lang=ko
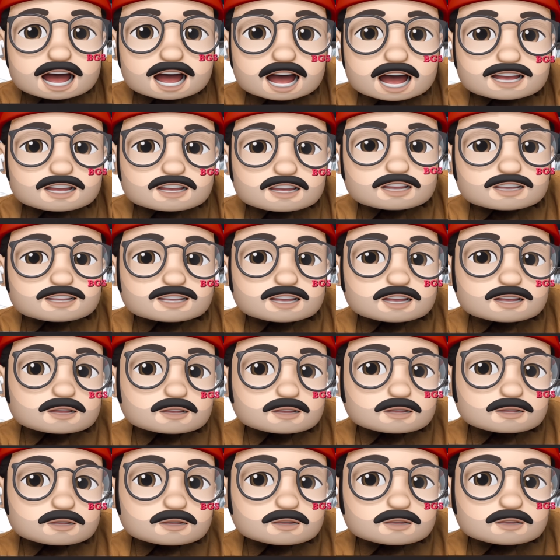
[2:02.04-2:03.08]

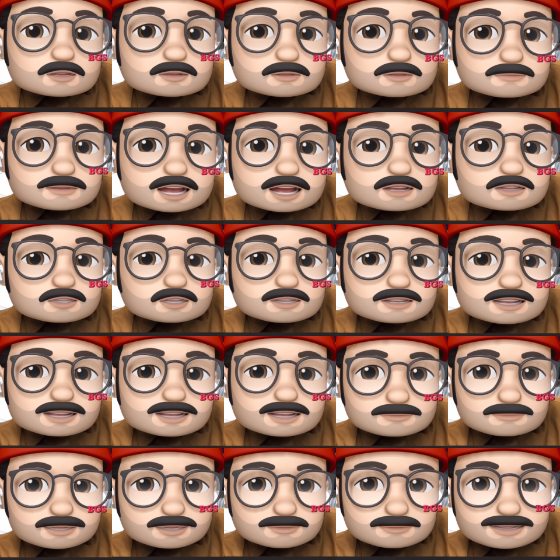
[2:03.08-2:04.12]
안녕하세요, 방구석
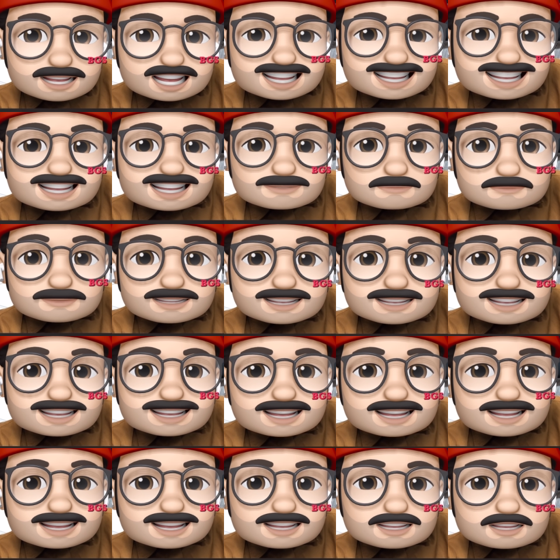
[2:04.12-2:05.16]
리뷰룸의
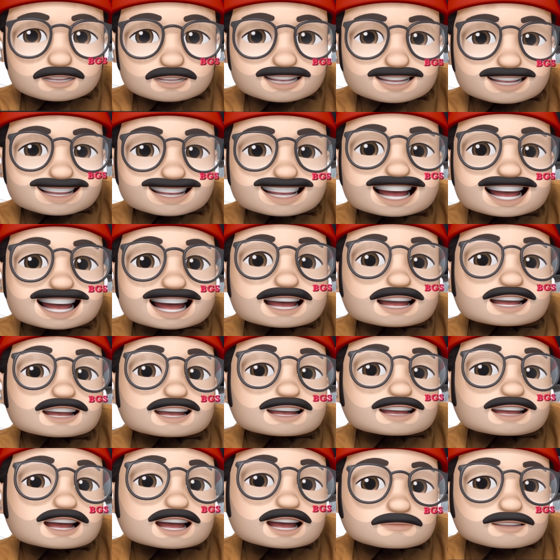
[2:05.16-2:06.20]
시간입니다. 저는
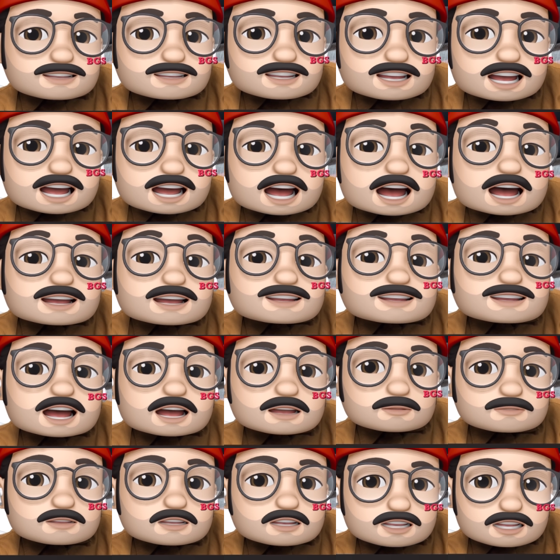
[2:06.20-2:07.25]
클립스의
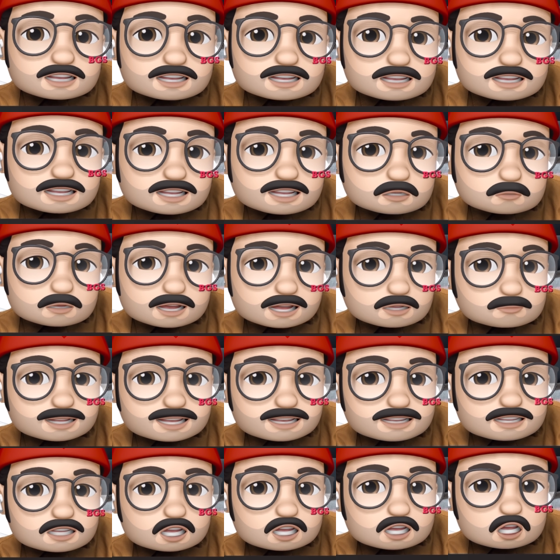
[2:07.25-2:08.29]
새로운 기능을
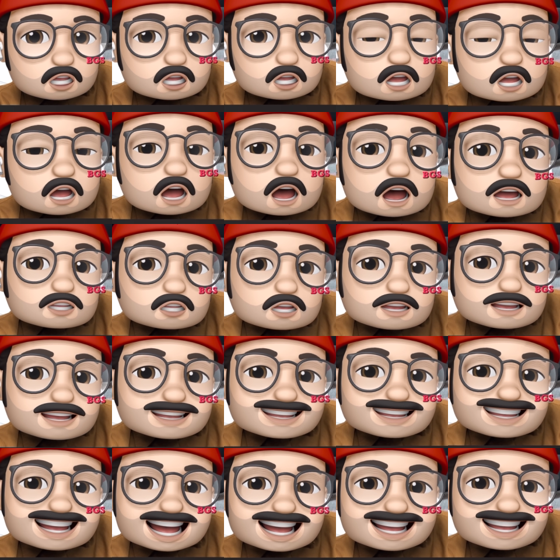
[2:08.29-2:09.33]
활용해서 저의
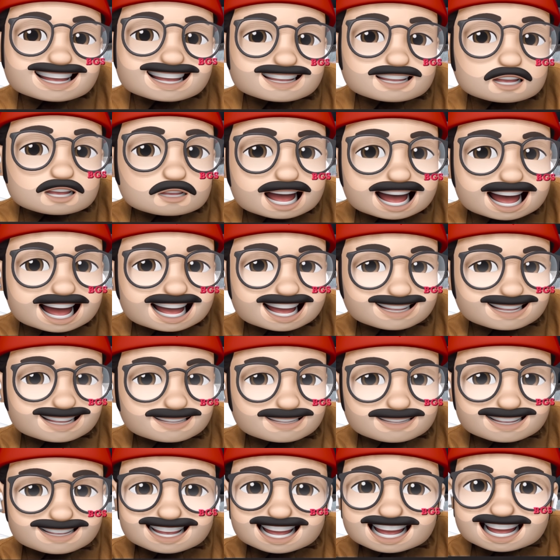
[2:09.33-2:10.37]
캐릭터가
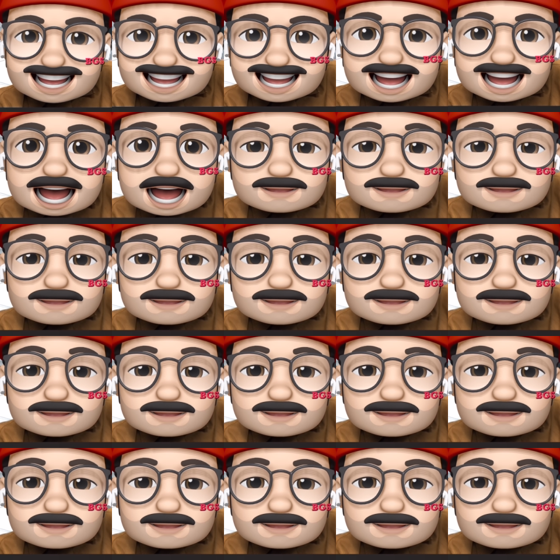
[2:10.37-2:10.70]
이렇게